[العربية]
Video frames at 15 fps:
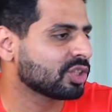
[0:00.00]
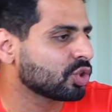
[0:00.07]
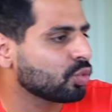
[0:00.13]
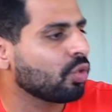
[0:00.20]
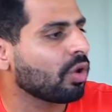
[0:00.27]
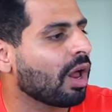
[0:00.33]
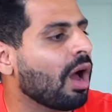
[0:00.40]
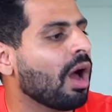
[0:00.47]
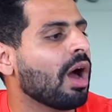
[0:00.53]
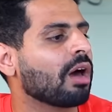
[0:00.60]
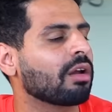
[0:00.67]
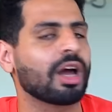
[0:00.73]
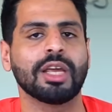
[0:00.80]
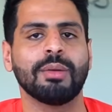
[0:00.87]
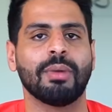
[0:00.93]
الصوره
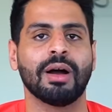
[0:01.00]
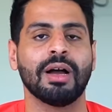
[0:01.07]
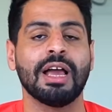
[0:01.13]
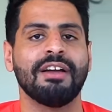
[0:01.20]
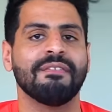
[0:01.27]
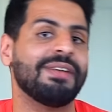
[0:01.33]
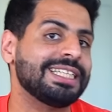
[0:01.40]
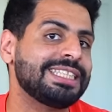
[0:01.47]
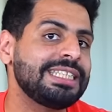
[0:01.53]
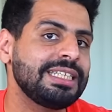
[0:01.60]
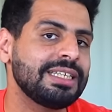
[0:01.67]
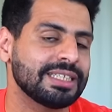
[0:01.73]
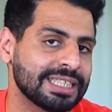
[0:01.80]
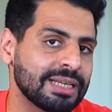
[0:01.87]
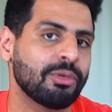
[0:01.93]
رهيبه
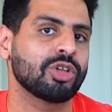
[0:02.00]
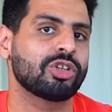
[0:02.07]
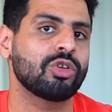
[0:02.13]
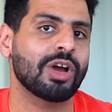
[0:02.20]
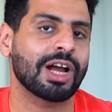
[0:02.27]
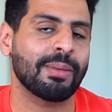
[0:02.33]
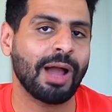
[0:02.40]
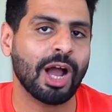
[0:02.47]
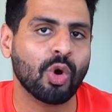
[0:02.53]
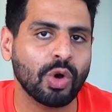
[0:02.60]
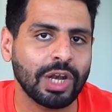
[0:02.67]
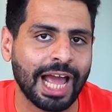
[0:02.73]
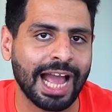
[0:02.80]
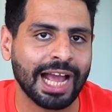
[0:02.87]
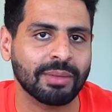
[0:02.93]
فدي زي ما قلت لكم يا جماعه
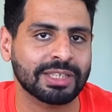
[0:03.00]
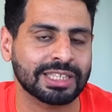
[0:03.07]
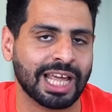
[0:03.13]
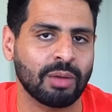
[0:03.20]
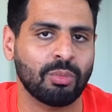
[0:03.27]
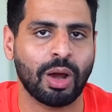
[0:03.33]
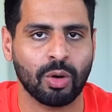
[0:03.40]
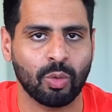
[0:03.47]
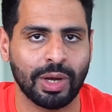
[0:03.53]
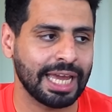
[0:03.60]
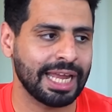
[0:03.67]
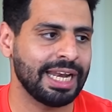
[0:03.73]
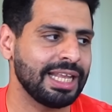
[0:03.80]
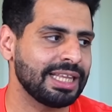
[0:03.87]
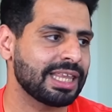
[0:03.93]
كل حاجه بتتعلموا عن الوقت
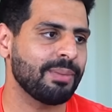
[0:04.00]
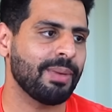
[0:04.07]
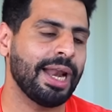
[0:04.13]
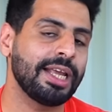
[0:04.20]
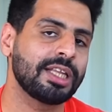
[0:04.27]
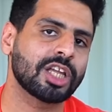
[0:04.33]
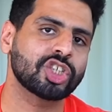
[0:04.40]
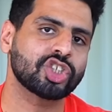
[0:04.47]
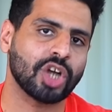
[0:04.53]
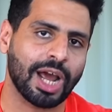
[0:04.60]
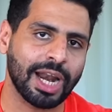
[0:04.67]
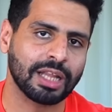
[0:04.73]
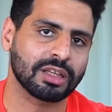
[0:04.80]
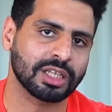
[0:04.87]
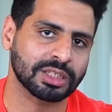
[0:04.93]
ان انت يبقى ليك تاتش
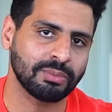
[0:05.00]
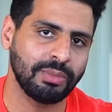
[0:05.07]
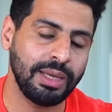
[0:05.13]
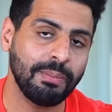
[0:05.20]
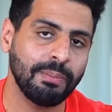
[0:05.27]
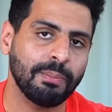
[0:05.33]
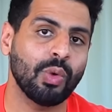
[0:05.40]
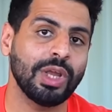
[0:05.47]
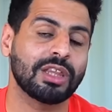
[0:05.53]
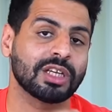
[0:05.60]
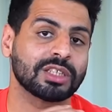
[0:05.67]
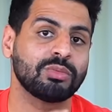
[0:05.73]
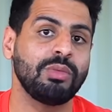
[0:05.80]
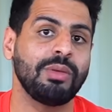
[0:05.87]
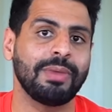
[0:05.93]
على التصميم
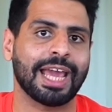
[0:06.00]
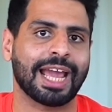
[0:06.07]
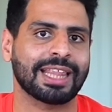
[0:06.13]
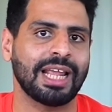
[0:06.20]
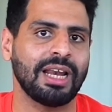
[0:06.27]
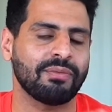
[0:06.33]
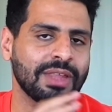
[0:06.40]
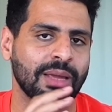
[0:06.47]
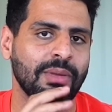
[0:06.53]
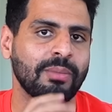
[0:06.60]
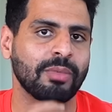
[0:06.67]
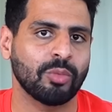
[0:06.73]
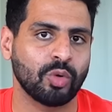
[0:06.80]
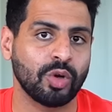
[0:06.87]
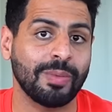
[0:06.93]
والتصميم يختلف
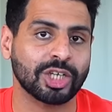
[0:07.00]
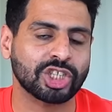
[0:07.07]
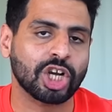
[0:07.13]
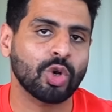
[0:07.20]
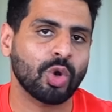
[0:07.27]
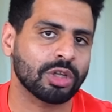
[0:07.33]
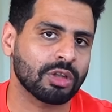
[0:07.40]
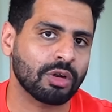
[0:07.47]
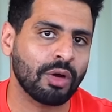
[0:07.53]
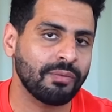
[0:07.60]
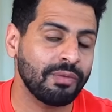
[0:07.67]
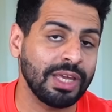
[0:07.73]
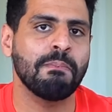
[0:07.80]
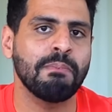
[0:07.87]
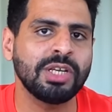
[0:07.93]
تماما ويبقى شكله
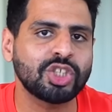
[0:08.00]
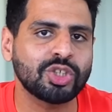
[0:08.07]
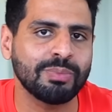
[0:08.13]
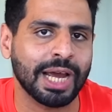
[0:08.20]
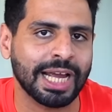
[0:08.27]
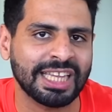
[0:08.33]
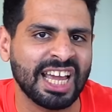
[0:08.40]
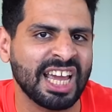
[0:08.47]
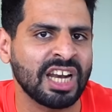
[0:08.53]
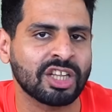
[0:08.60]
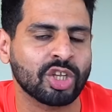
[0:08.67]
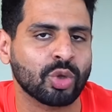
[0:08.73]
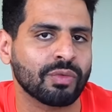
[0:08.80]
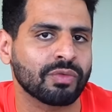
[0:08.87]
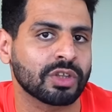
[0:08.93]
احترافي مش محتاج ان
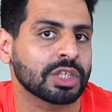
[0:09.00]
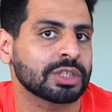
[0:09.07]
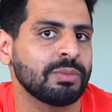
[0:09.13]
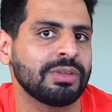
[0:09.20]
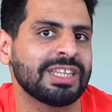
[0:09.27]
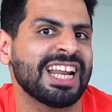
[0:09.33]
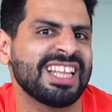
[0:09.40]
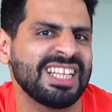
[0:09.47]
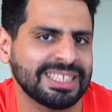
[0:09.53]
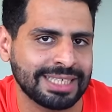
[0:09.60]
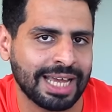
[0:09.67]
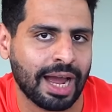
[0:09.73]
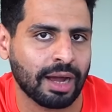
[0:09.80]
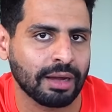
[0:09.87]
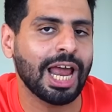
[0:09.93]
انت تقعد في التصميم 30
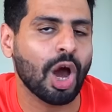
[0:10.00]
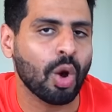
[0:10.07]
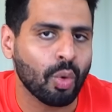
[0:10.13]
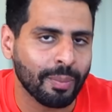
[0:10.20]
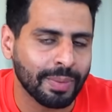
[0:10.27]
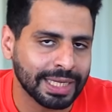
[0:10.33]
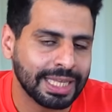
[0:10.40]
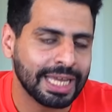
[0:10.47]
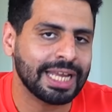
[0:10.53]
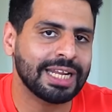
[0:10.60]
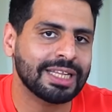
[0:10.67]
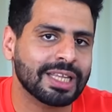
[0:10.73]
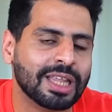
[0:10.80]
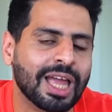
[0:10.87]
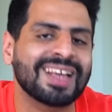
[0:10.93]
ساعه لا هو محتاج ان
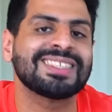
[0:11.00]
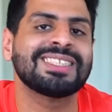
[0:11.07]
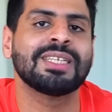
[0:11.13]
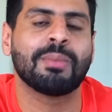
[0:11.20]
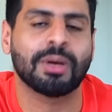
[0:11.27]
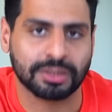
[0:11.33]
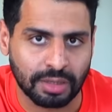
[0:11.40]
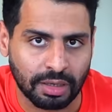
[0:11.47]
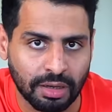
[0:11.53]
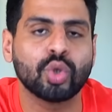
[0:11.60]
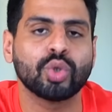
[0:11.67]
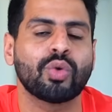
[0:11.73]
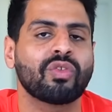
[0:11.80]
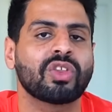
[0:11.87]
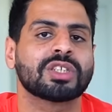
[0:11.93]
انت تغذي بصرك
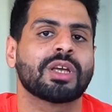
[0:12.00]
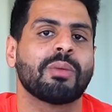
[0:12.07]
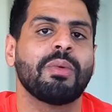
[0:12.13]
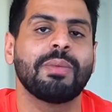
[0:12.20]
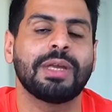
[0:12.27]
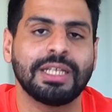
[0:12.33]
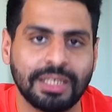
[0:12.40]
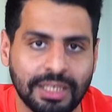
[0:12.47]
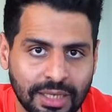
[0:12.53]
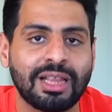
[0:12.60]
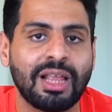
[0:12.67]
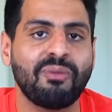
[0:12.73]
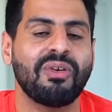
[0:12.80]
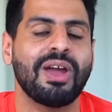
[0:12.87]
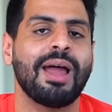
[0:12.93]
تشوف تصاميم كتير
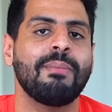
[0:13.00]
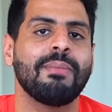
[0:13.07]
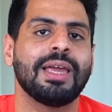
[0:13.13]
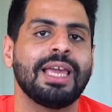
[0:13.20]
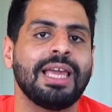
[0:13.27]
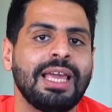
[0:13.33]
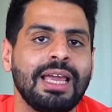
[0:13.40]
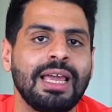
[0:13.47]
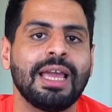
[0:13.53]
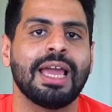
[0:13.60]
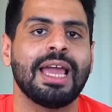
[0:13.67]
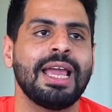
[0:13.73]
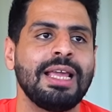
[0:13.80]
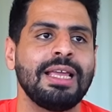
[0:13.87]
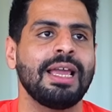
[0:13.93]
تفهم ايه
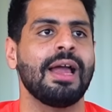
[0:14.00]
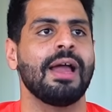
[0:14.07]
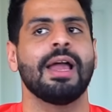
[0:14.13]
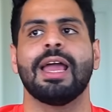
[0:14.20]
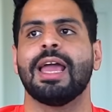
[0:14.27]
هي